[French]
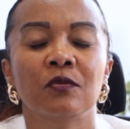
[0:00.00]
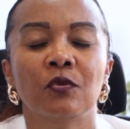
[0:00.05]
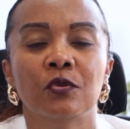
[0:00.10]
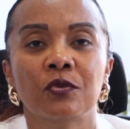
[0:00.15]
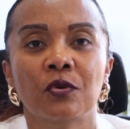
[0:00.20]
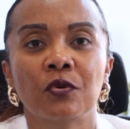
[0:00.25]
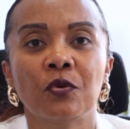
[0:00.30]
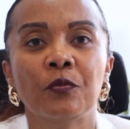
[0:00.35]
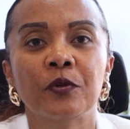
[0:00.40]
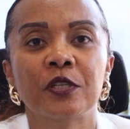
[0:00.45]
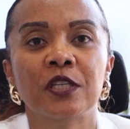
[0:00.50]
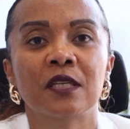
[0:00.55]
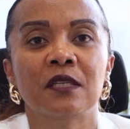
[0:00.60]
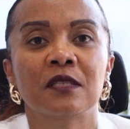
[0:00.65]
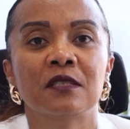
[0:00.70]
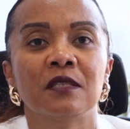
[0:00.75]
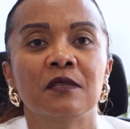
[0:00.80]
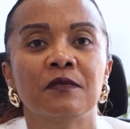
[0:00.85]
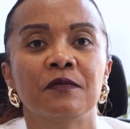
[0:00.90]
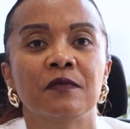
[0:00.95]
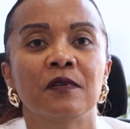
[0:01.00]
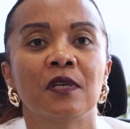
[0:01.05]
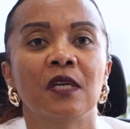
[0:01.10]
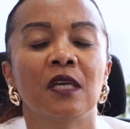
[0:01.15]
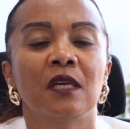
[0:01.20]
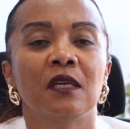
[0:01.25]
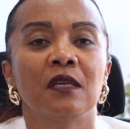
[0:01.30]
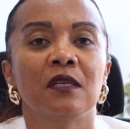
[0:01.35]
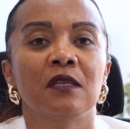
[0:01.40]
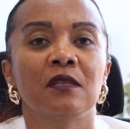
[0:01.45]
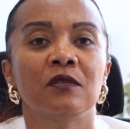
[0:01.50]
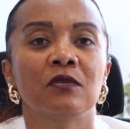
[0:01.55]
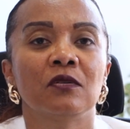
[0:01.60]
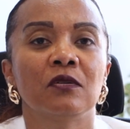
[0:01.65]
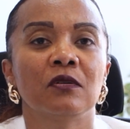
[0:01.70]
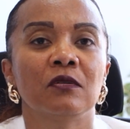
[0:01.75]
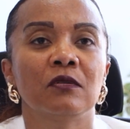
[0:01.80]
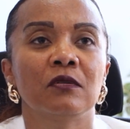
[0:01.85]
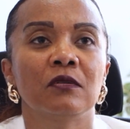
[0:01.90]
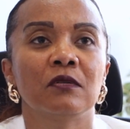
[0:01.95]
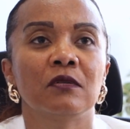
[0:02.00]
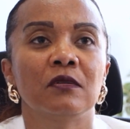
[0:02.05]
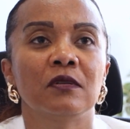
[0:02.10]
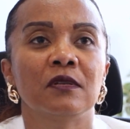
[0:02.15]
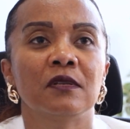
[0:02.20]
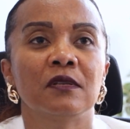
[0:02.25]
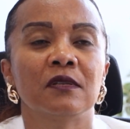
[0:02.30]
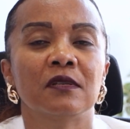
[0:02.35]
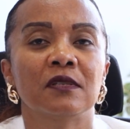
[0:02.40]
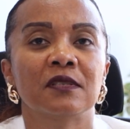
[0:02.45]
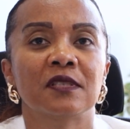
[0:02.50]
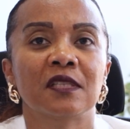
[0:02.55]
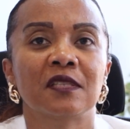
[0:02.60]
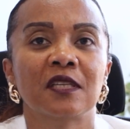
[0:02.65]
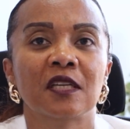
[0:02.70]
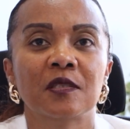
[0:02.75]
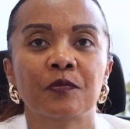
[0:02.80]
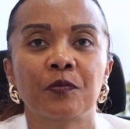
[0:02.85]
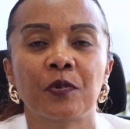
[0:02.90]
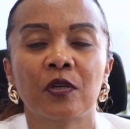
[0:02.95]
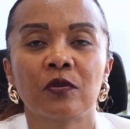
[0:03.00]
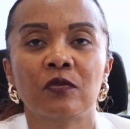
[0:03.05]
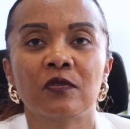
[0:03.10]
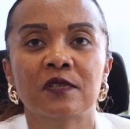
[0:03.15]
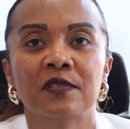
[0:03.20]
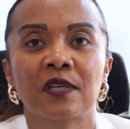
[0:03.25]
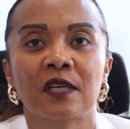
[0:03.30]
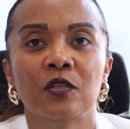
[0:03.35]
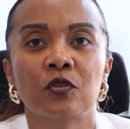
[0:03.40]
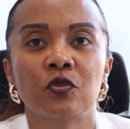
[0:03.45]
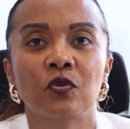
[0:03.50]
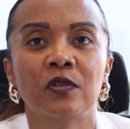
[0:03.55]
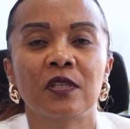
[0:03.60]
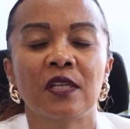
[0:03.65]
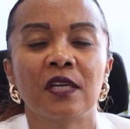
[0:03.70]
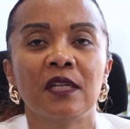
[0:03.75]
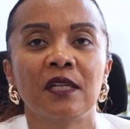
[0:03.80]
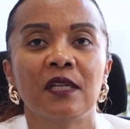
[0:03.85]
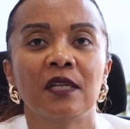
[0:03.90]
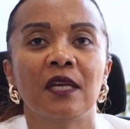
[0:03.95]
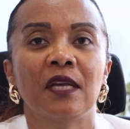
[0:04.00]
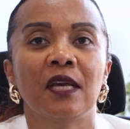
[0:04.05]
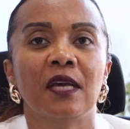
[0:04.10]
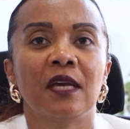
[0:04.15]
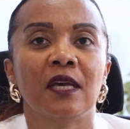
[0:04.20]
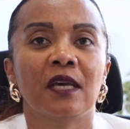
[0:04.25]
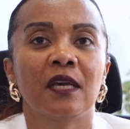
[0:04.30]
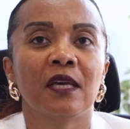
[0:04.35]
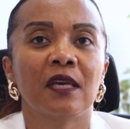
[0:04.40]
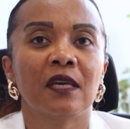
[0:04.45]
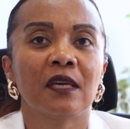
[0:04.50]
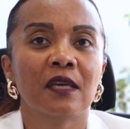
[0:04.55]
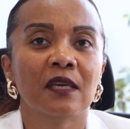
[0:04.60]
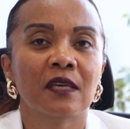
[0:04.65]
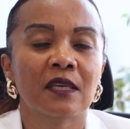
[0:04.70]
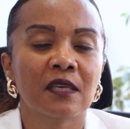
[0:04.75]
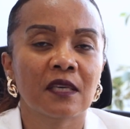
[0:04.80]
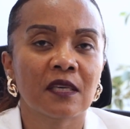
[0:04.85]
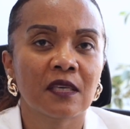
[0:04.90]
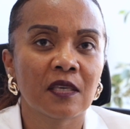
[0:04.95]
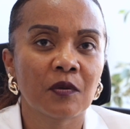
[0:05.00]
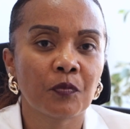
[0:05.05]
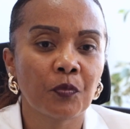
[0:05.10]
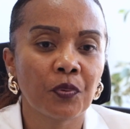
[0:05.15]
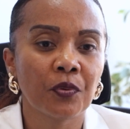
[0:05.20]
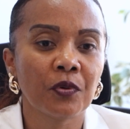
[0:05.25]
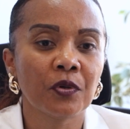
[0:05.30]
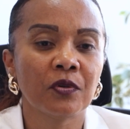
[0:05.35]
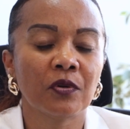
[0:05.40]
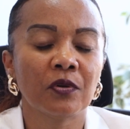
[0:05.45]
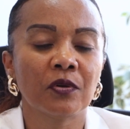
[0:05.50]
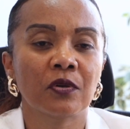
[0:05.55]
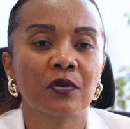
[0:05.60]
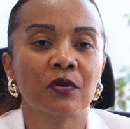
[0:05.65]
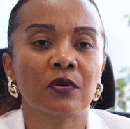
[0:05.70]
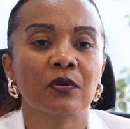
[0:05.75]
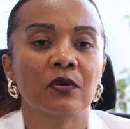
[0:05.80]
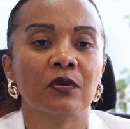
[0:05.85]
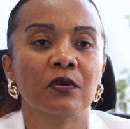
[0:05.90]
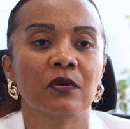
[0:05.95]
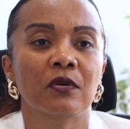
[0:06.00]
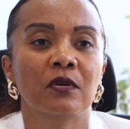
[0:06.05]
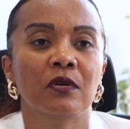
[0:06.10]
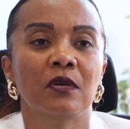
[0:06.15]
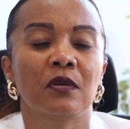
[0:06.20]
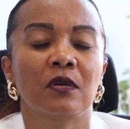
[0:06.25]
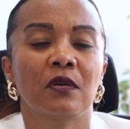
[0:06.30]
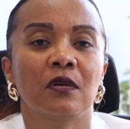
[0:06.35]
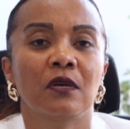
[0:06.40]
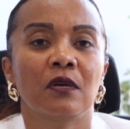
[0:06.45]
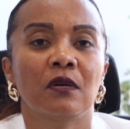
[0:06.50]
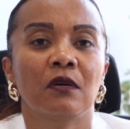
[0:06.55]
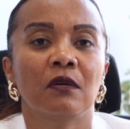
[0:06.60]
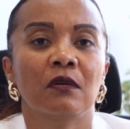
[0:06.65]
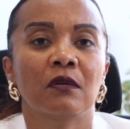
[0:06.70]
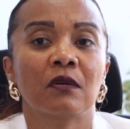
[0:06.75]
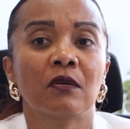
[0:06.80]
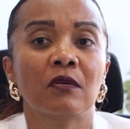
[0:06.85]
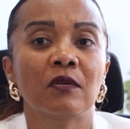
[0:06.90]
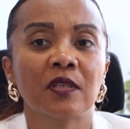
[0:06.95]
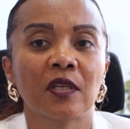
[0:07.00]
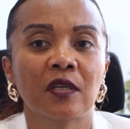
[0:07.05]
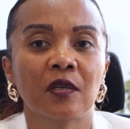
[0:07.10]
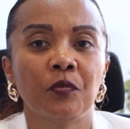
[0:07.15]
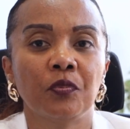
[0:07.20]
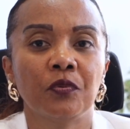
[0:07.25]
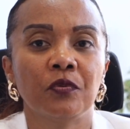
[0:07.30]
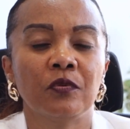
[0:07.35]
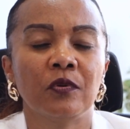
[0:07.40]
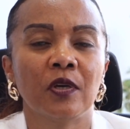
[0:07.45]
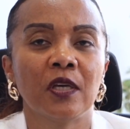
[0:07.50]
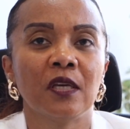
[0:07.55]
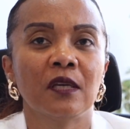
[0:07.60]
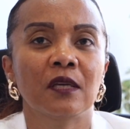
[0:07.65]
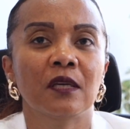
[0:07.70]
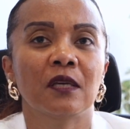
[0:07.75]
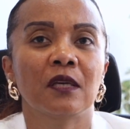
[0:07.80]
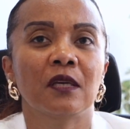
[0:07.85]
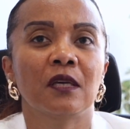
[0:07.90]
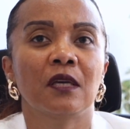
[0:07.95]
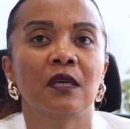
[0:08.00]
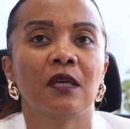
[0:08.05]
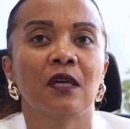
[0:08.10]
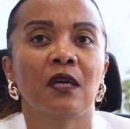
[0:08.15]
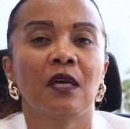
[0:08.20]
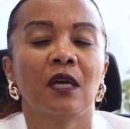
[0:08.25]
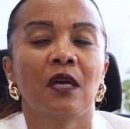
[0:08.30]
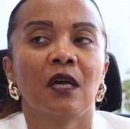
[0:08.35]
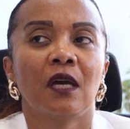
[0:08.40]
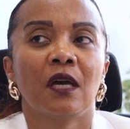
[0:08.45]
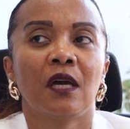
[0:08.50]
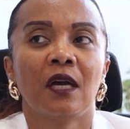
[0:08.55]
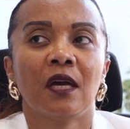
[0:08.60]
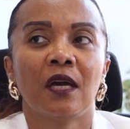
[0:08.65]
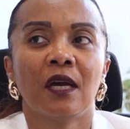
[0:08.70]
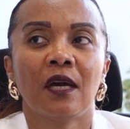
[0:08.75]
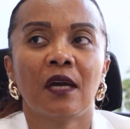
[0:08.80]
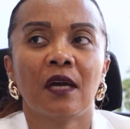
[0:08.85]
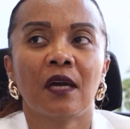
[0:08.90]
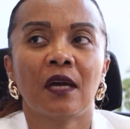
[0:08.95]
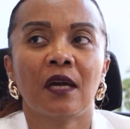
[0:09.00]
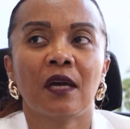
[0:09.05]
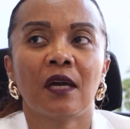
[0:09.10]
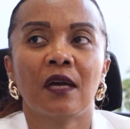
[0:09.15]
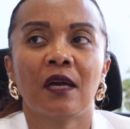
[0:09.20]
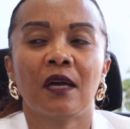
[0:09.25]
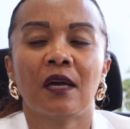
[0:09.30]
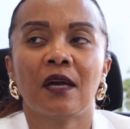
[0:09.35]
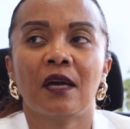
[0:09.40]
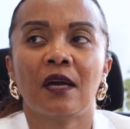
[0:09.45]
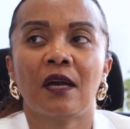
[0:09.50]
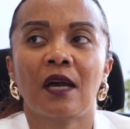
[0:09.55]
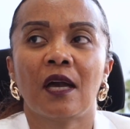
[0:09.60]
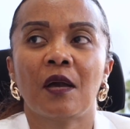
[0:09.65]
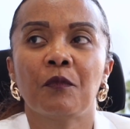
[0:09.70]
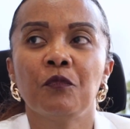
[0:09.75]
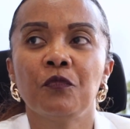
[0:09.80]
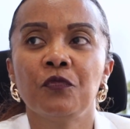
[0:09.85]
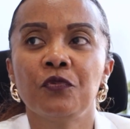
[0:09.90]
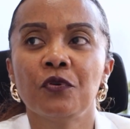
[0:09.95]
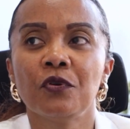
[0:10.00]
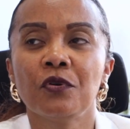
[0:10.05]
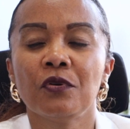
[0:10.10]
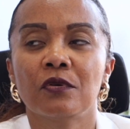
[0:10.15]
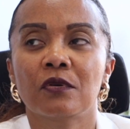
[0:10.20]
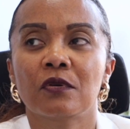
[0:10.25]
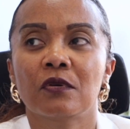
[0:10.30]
notre objectif. Ils ont cette expérience régionale qui peut donc contribuer à, mieux